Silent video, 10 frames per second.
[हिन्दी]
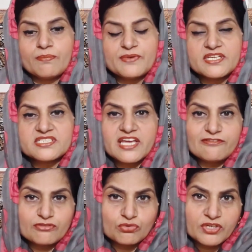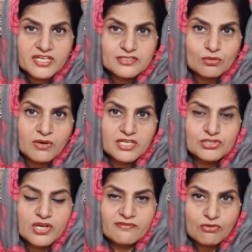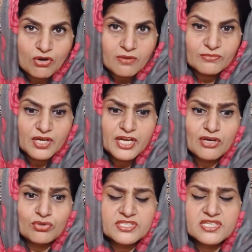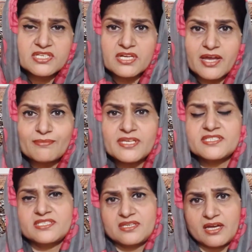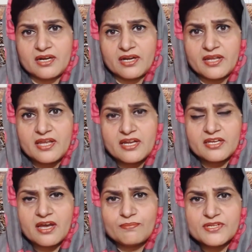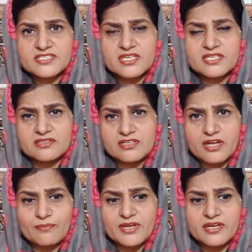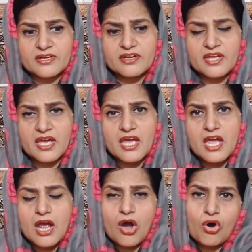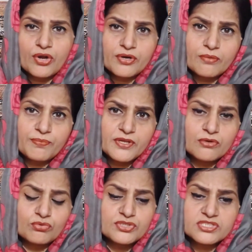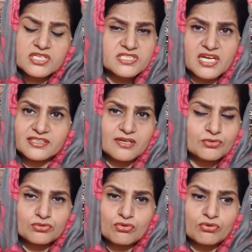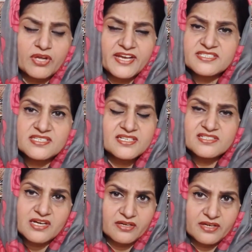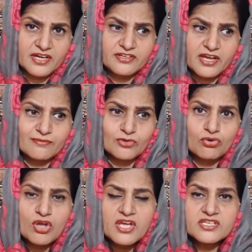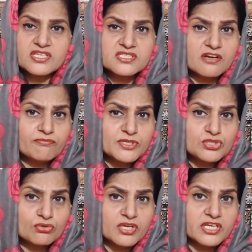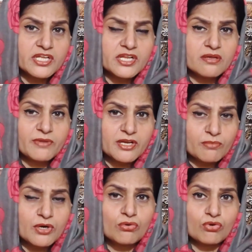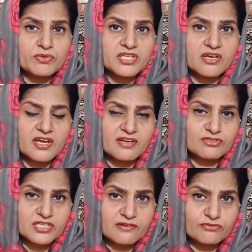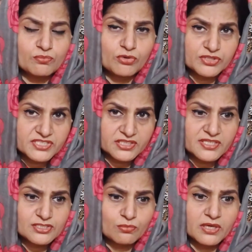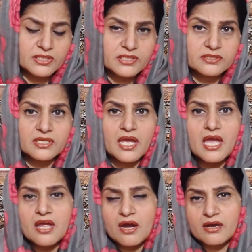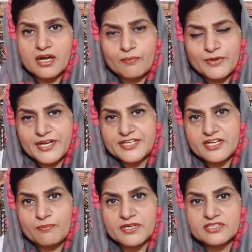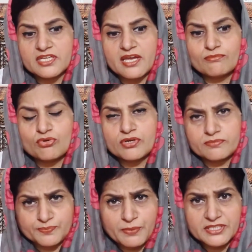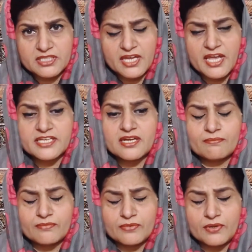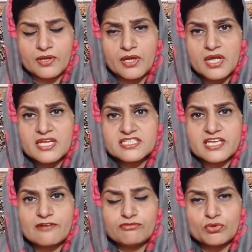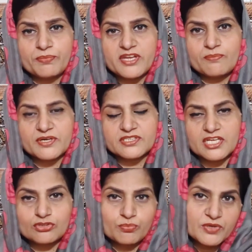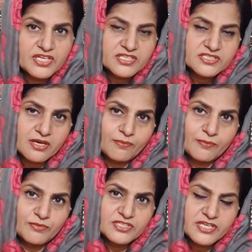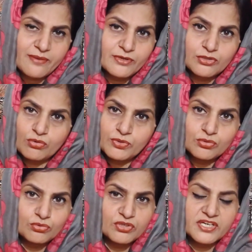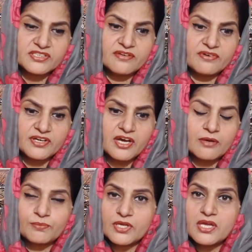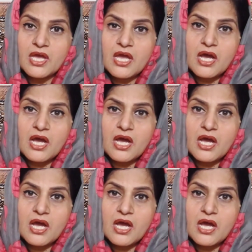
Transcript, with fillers: अपने सेल फ़ोन का इस्तेमाल जो है वो कम करें और इसकी टाइमिंग्स कर लें कि आपने इसकी कितनी टाइमिंग करनी है और फिर उससे ज़्यादा उसको एक्सीड ना करें टाइम को ये सिर्फ बच्चों के लिए नहीं मैंने बड़ों को भी देखा है कि वो सेलफ़ोन बहुत ज़्यादा इस्तेमाल करते हैं अगर आप लेट के पढ़ते हैं बुक पढ़ते हैं या सेलफ़ोन पे ही पढ़ते हैं तो प्लीज़ आप, आप इस हैबिट को भी दूर कर दें वरना आपकी